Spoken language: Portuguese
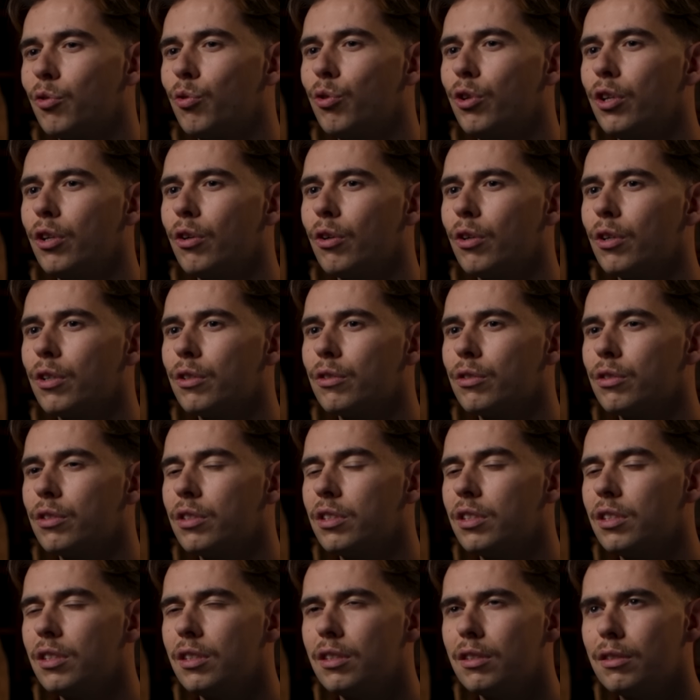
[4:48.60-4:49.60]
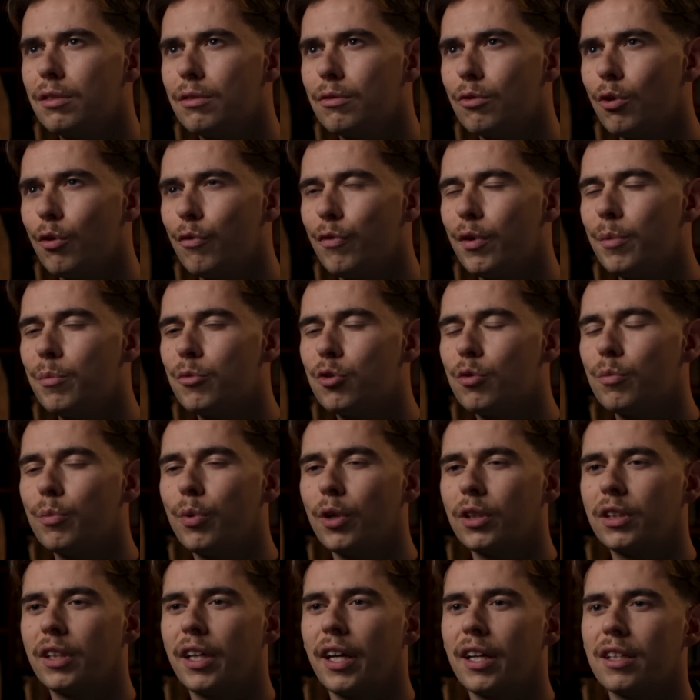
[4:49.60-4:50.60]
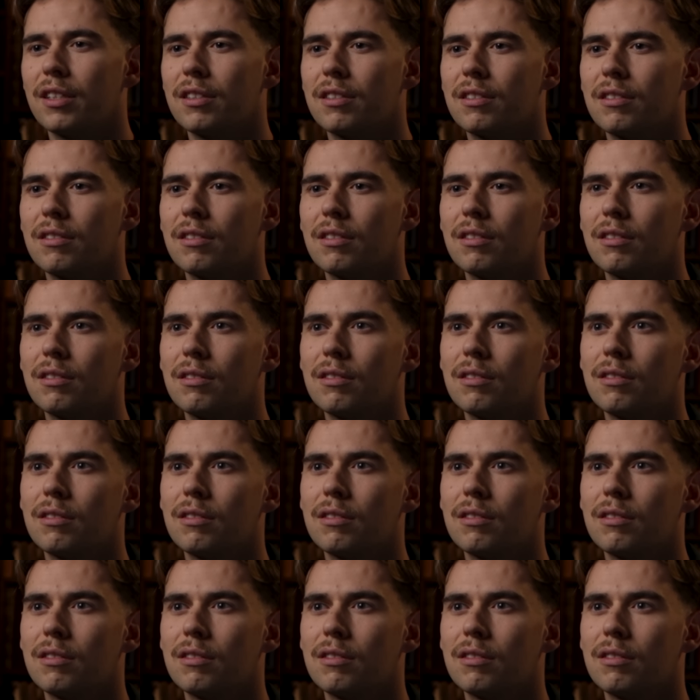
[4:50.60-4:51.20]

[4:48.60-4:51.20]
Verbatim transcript: a curiosos e ouvimos um podcast.